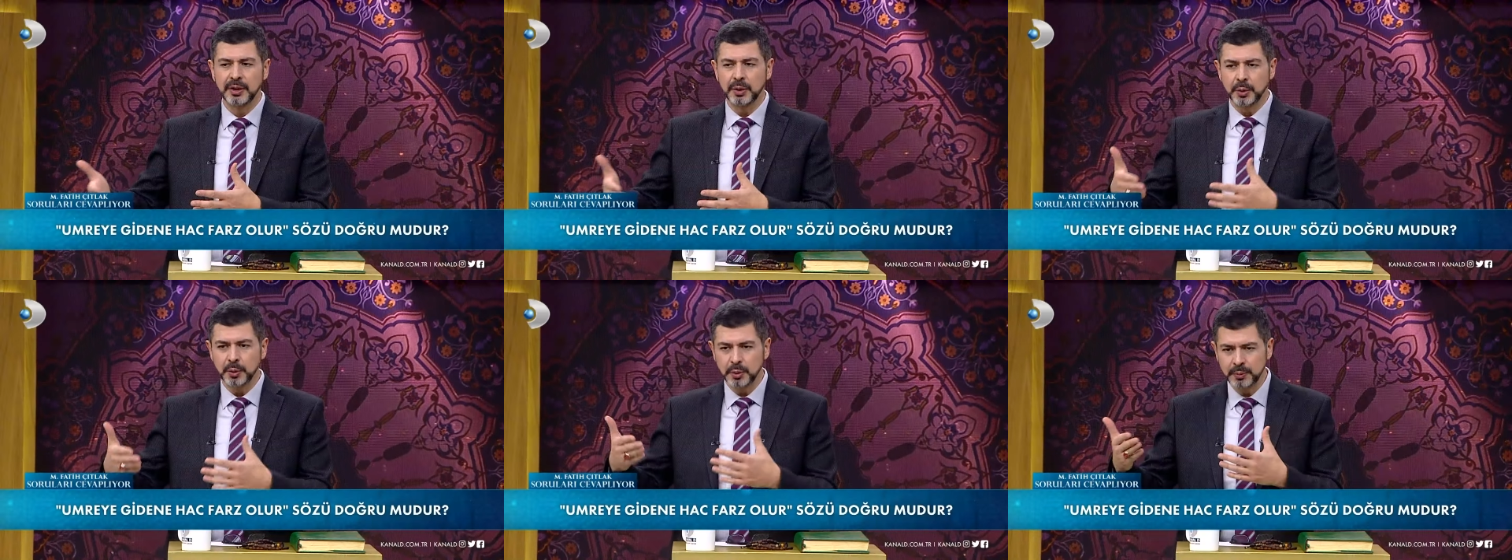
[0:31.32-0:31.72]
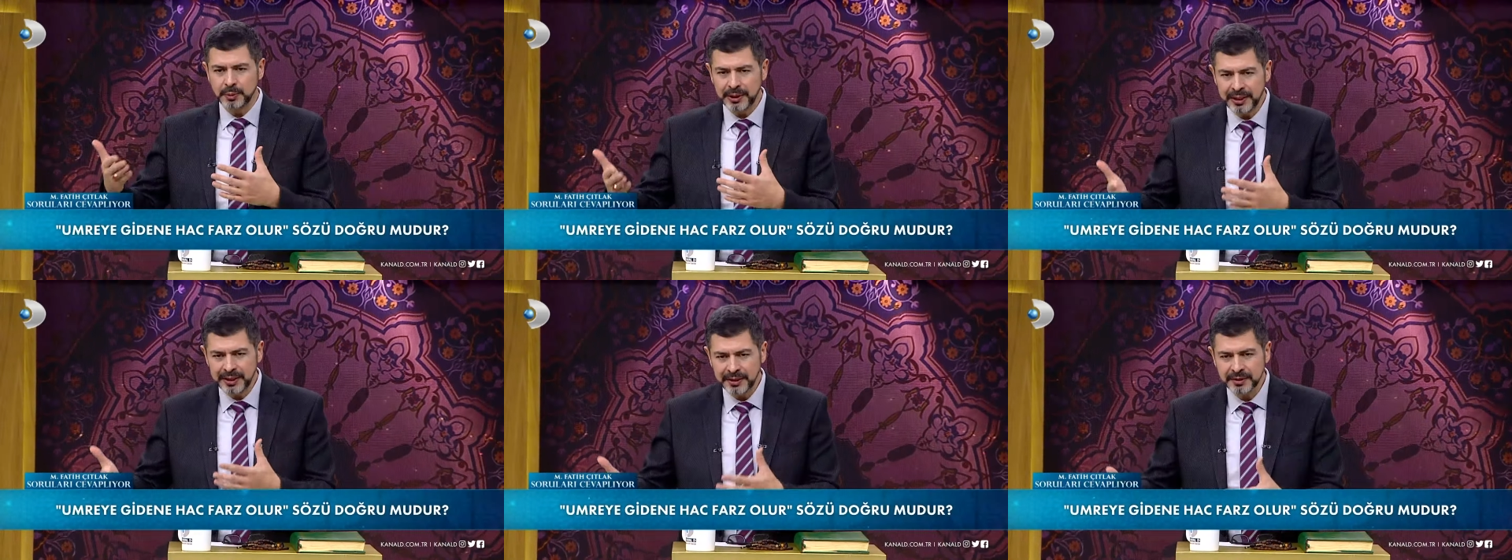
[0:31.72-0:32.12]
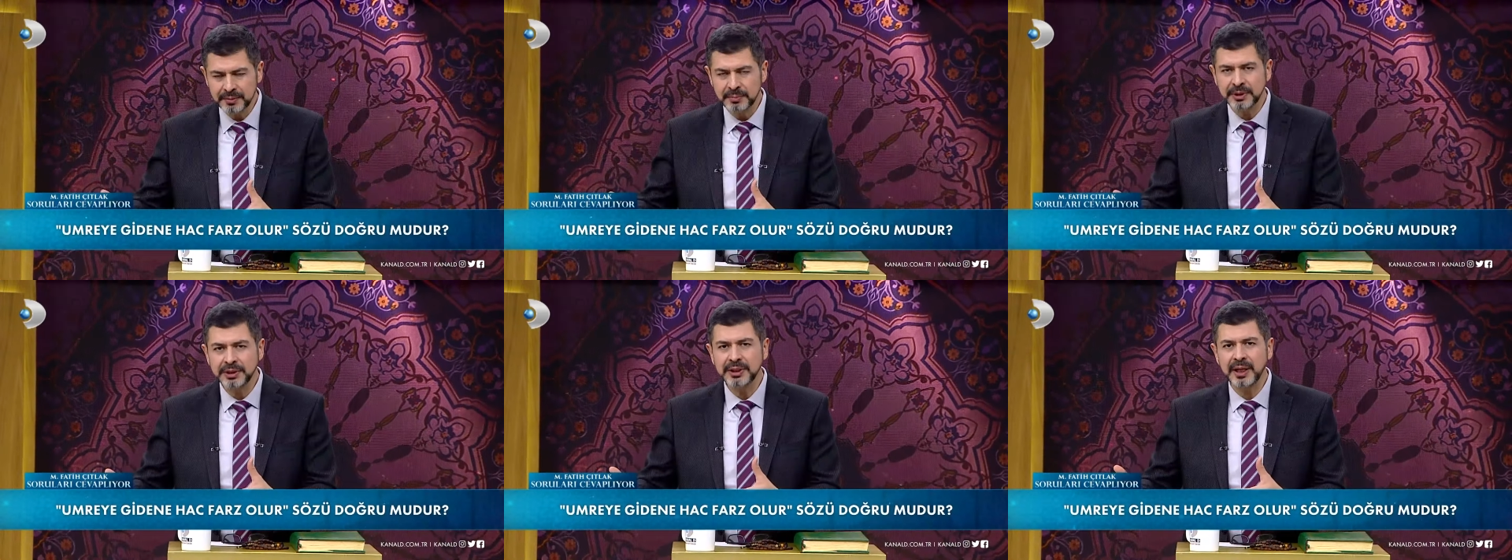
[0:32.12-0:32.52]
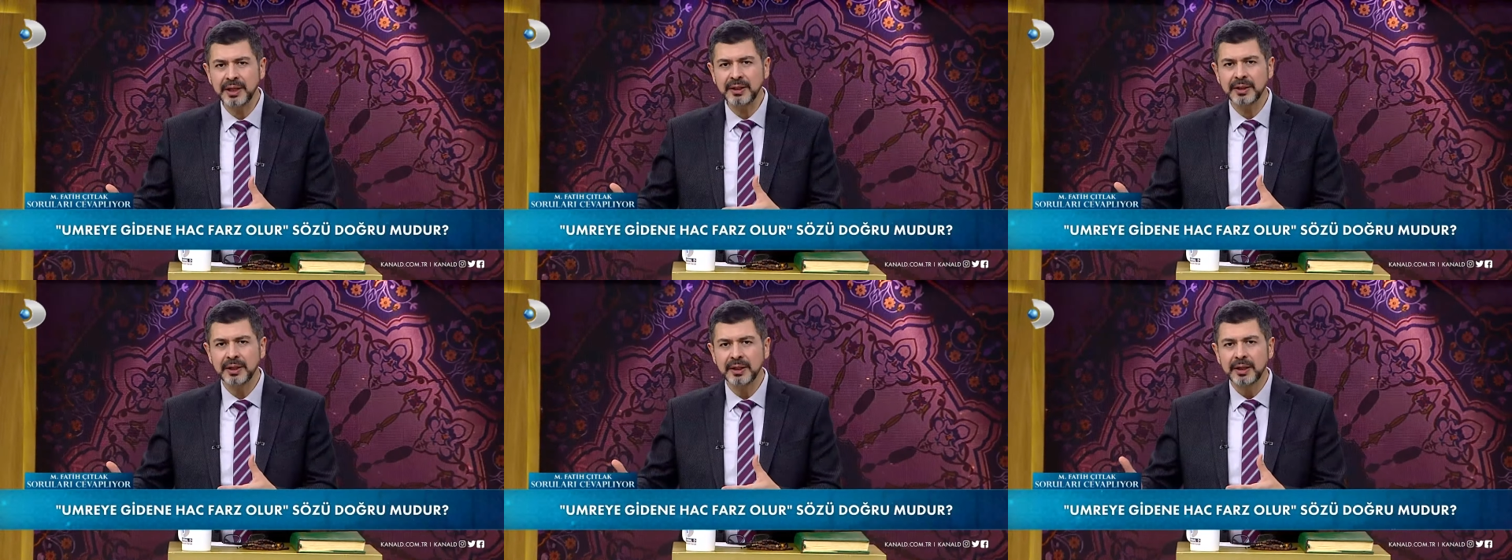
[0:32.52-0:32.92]
Umreye
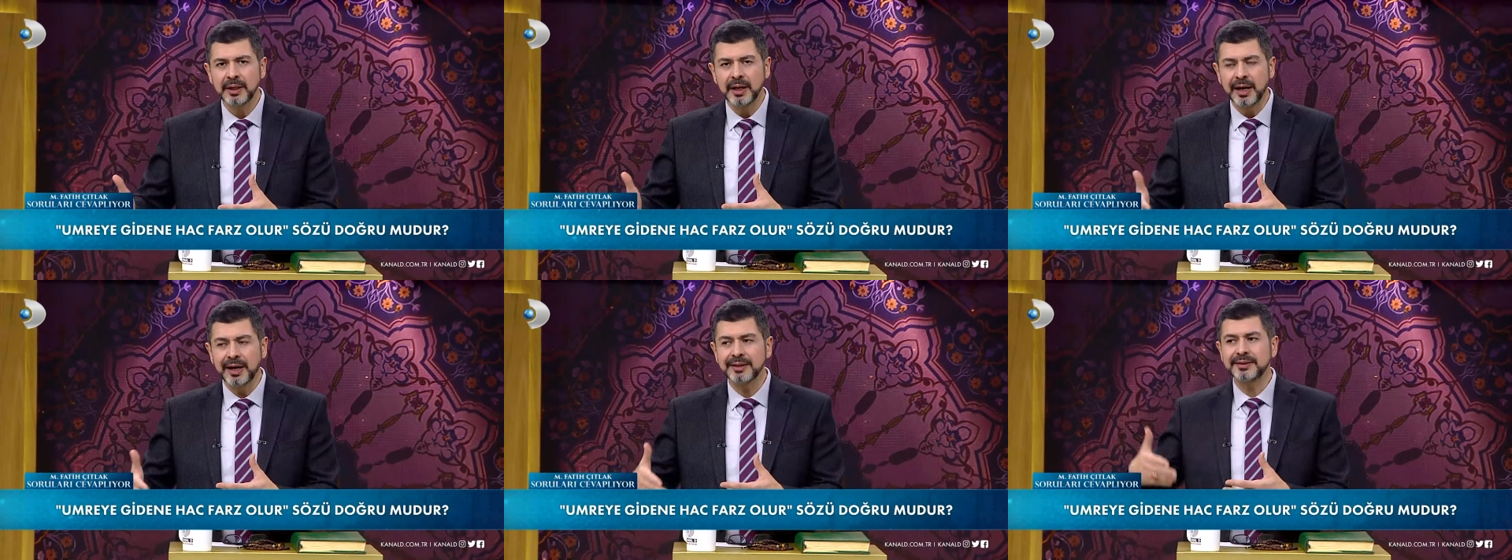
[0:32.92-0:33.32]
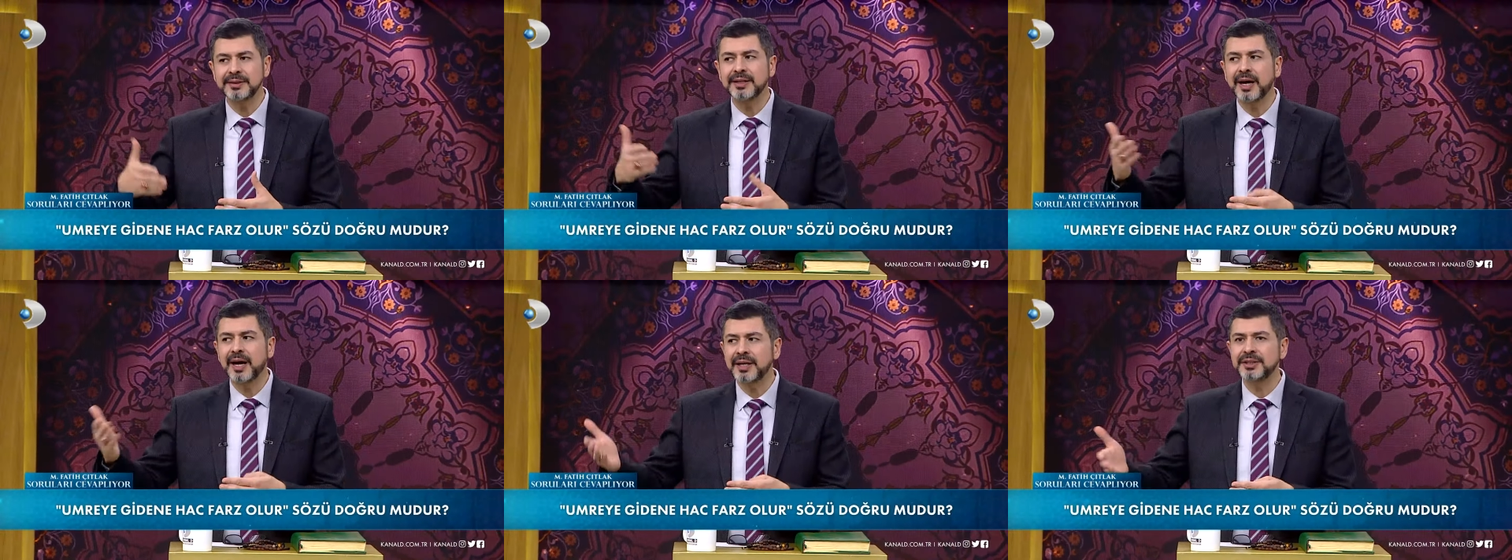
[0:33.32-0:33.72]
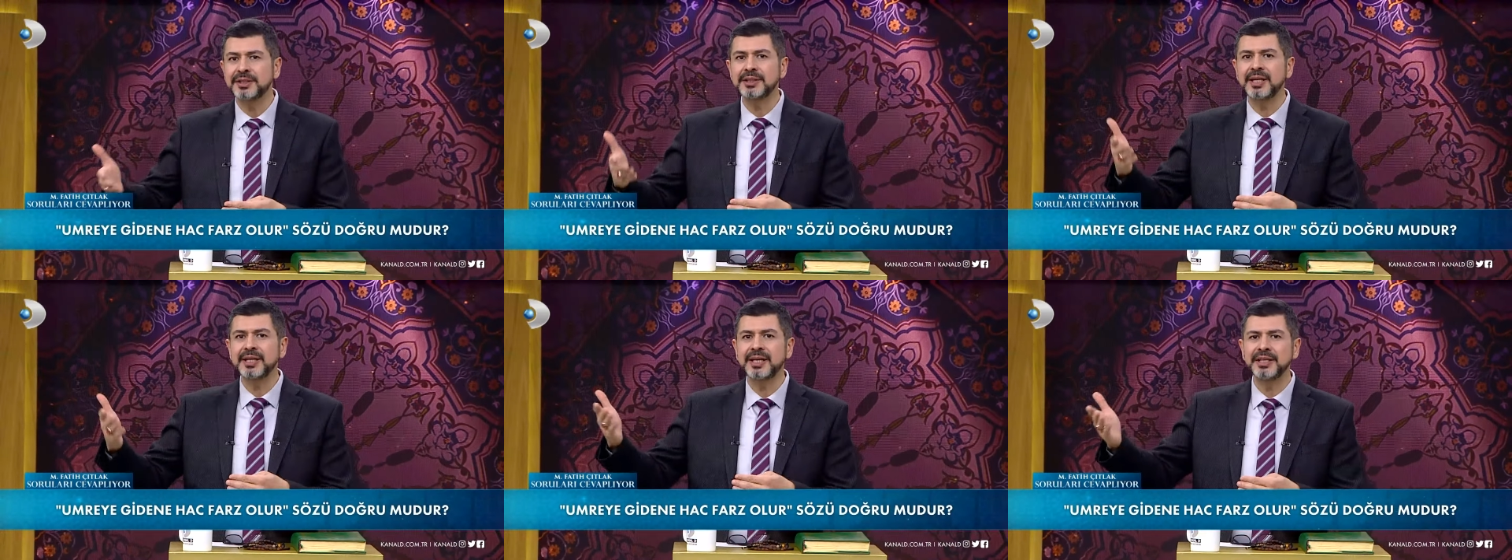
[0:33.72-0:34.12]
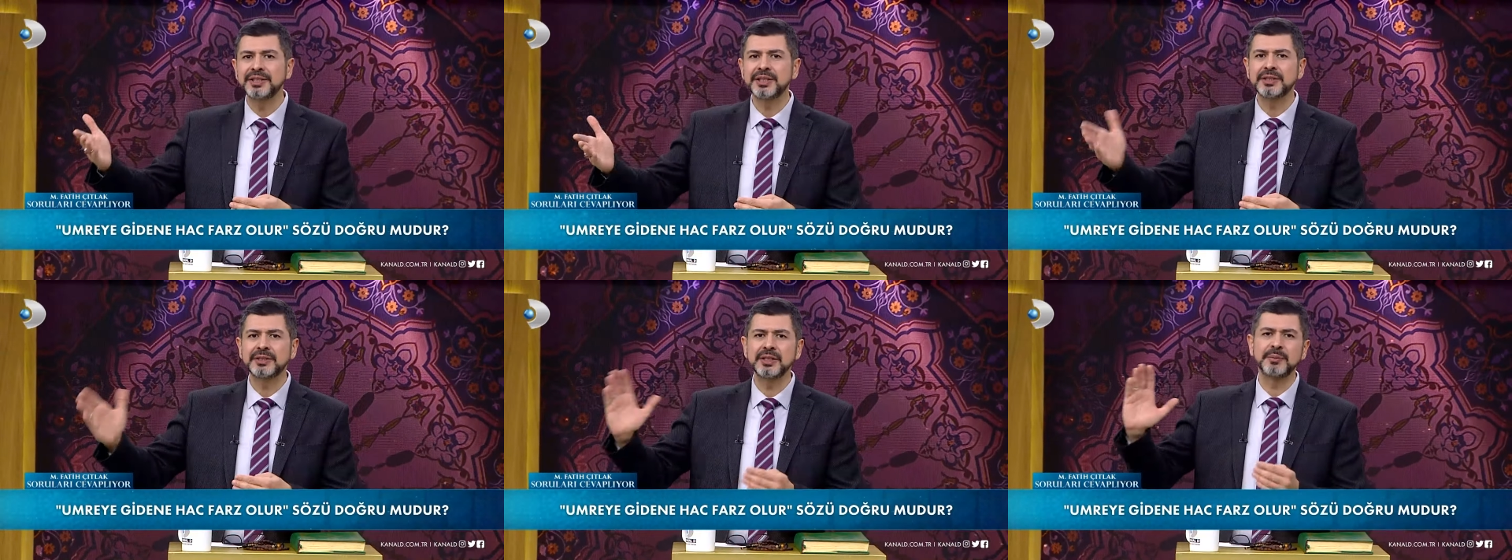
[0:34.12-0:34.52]
gitmişken artık haccı da
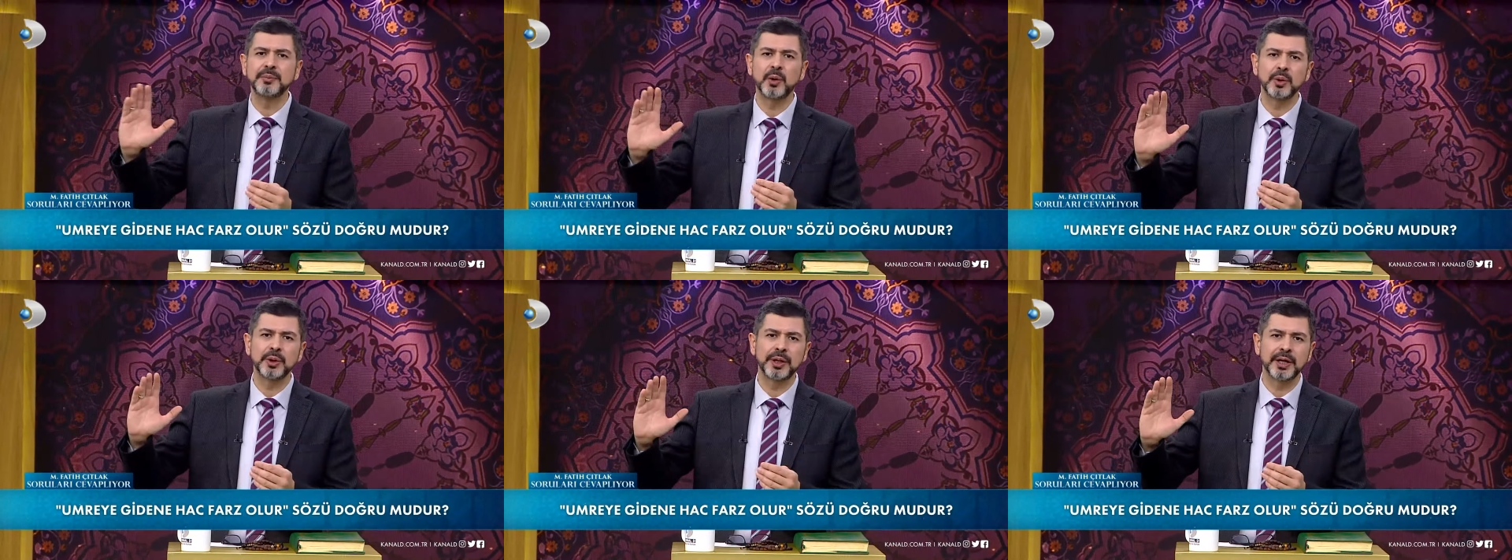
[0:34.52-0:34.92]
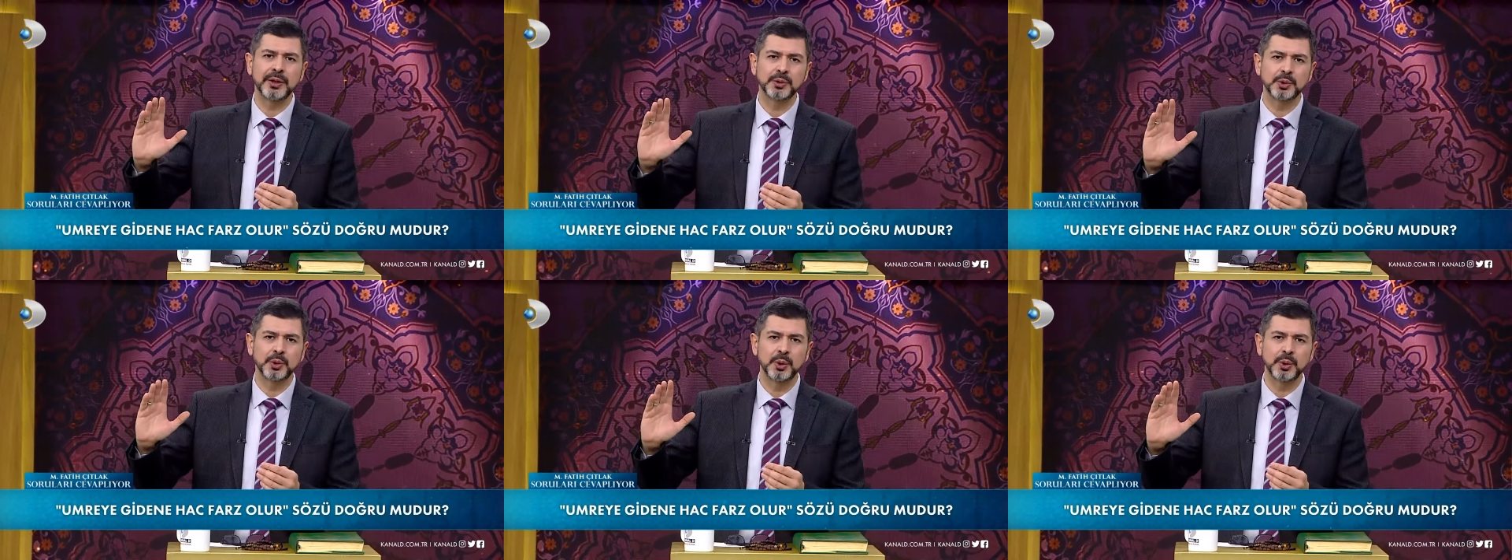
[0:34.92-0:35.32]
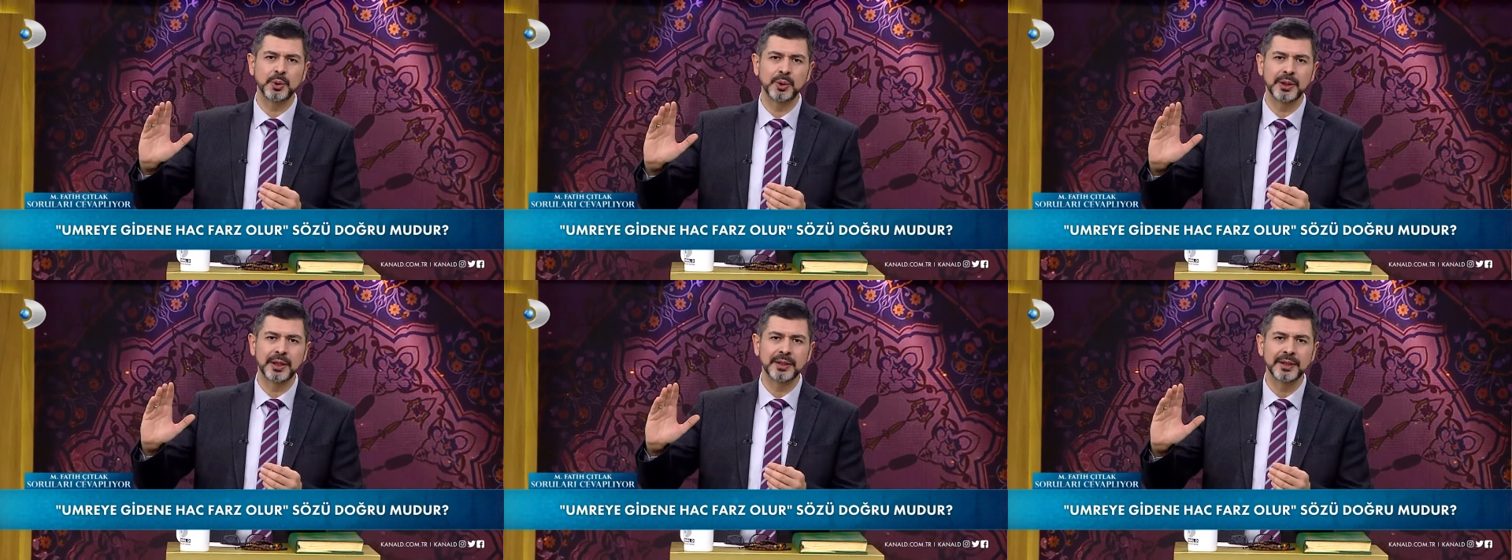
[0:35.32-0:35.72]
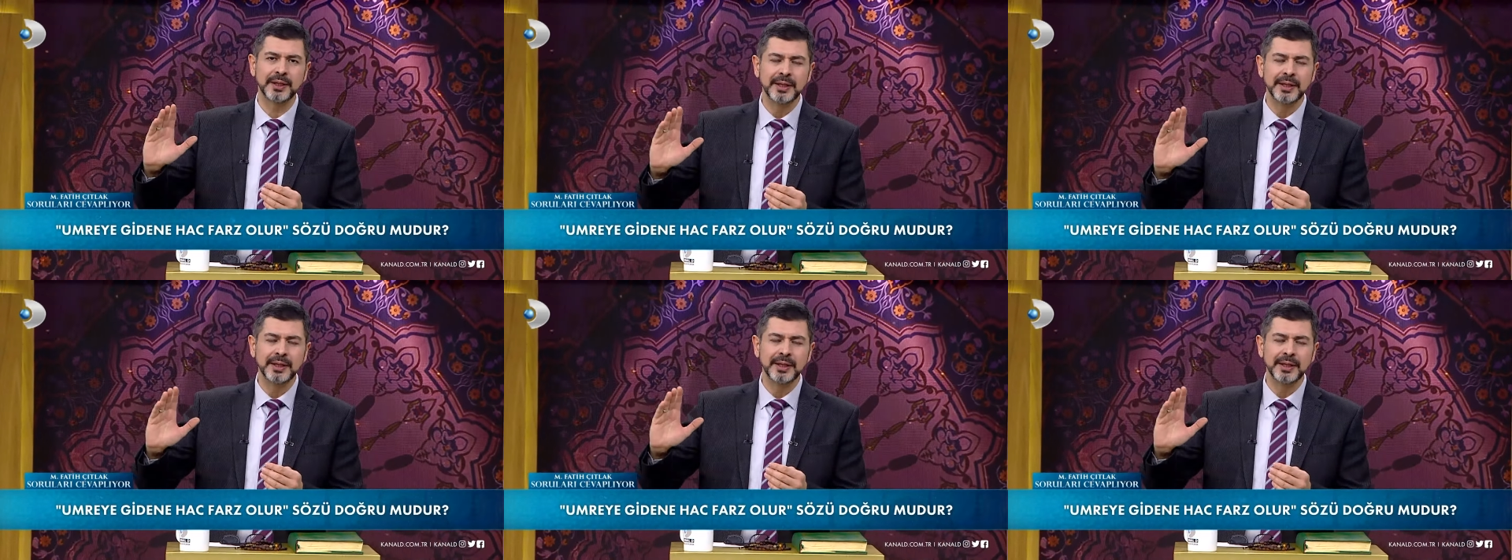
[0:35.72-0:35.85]
geciktirme olarak söylüyorlar.